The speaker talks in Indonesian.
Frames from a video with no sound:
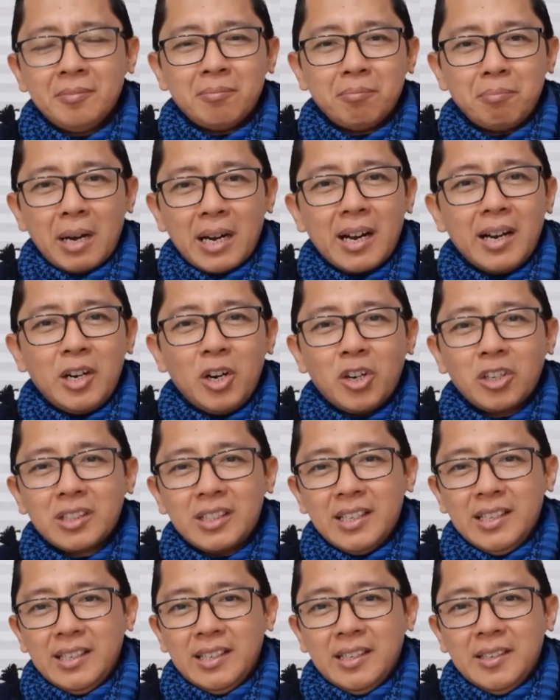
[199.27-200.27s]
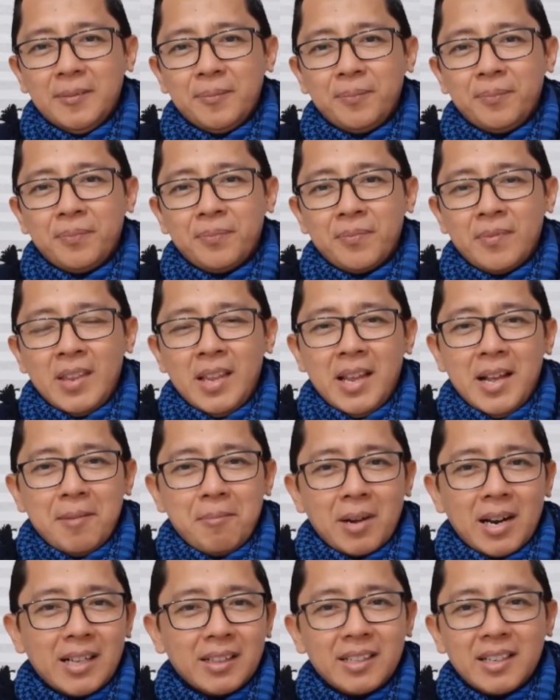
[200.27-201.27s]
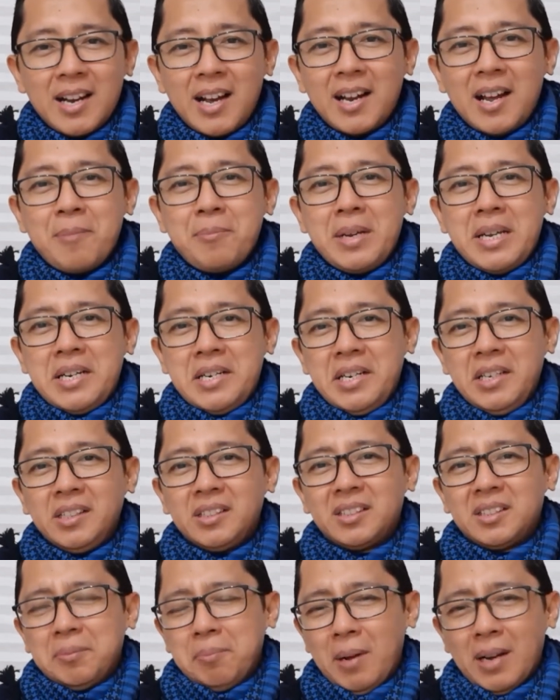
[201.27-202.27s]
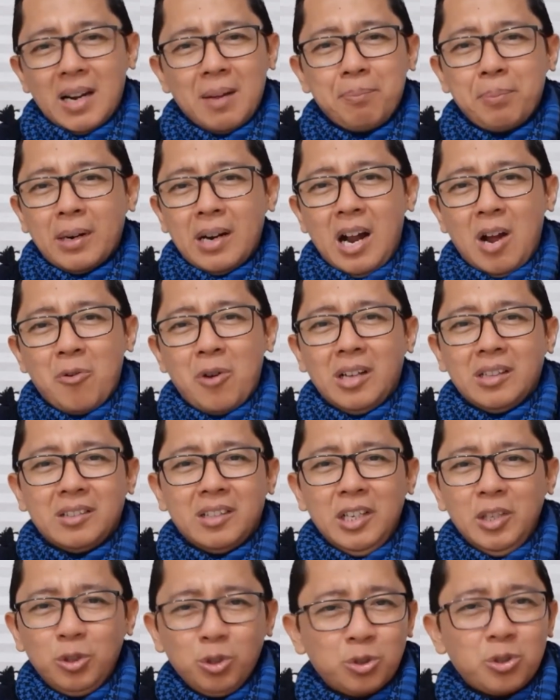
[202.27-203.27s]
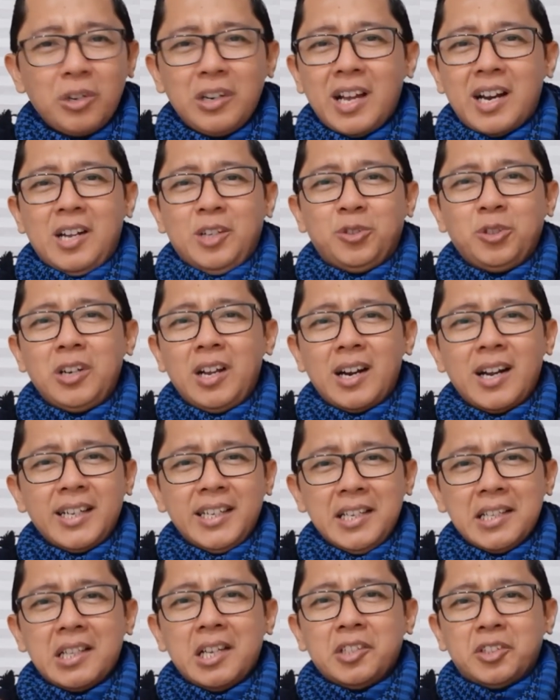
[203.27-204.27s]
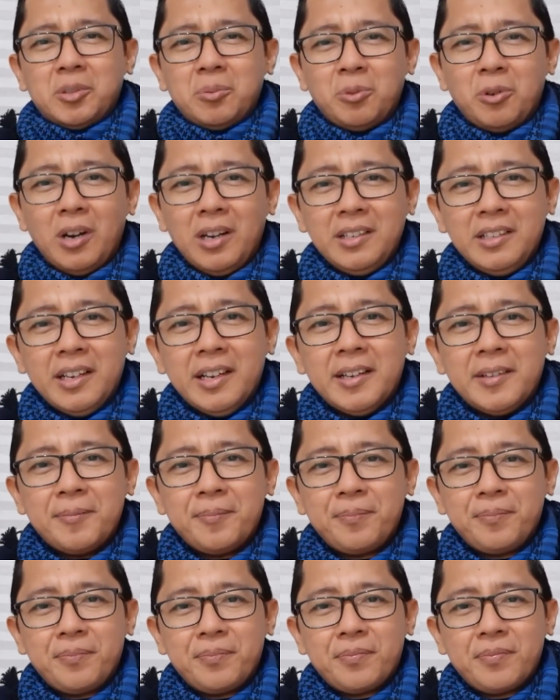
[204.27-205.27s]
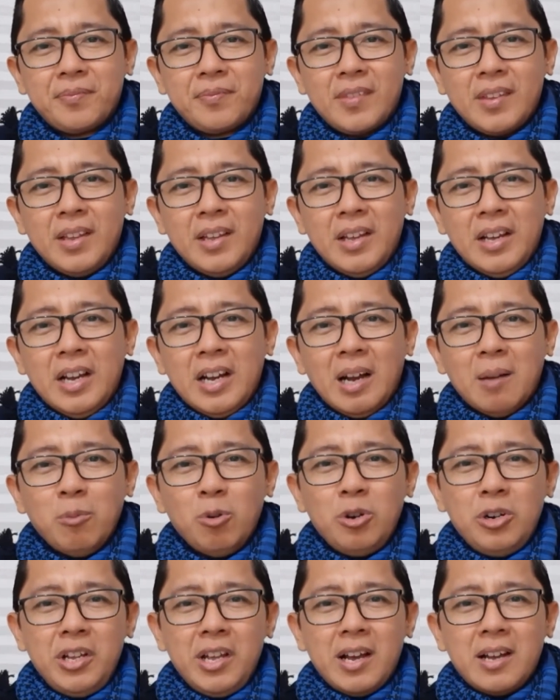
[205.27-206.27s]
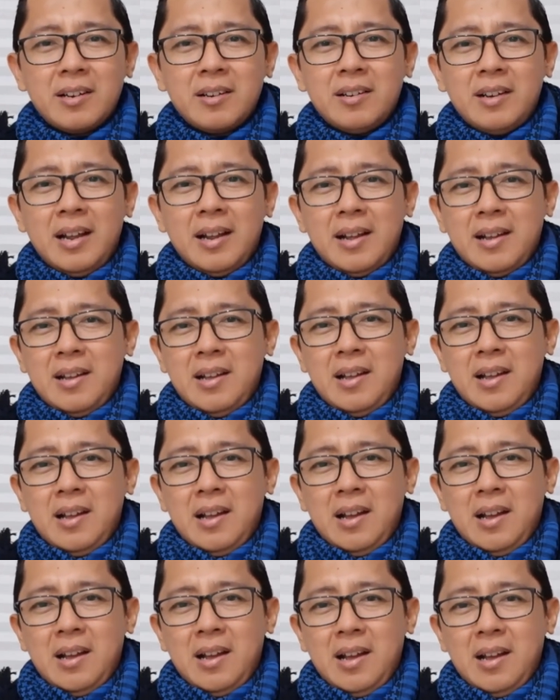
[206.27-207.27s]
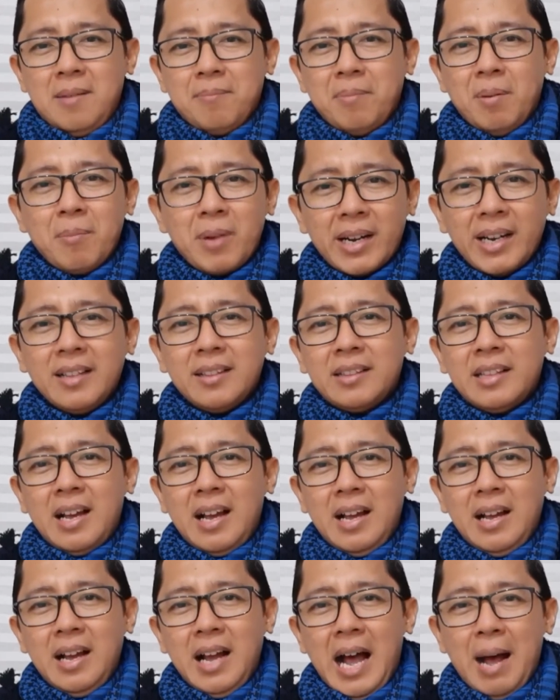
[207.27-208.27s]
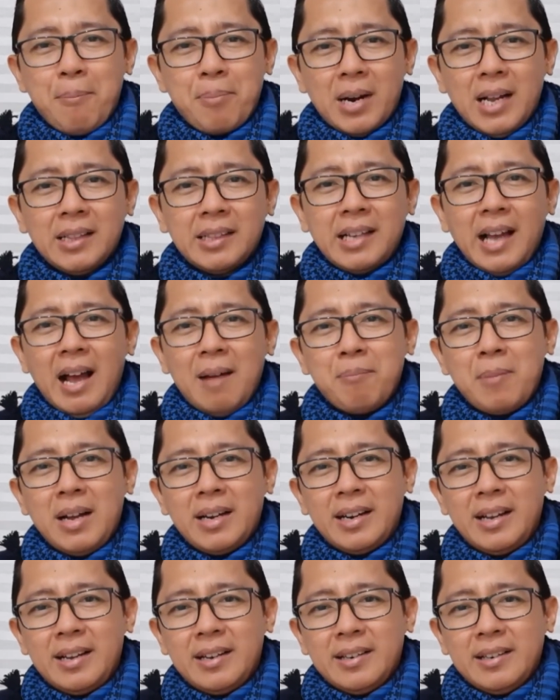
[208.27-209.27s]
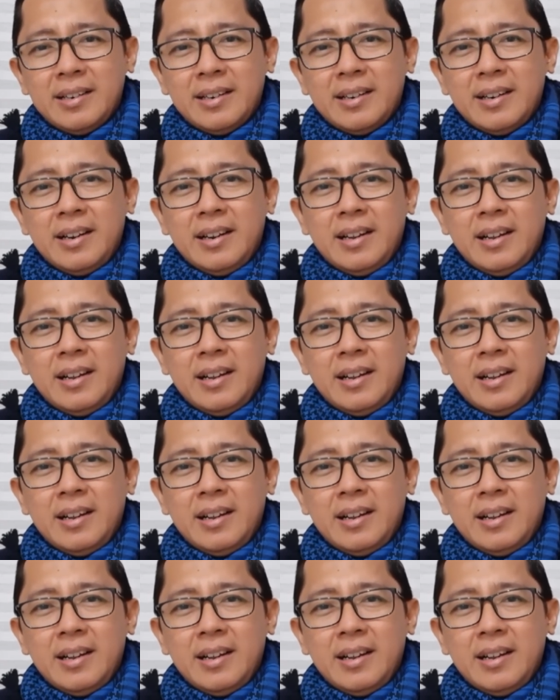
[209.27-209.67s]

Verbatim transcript: para dokter, para tenaga medis, para perawat, itu saudara-saudara kita semuanya kemudian pemerintah, aparat keamanan,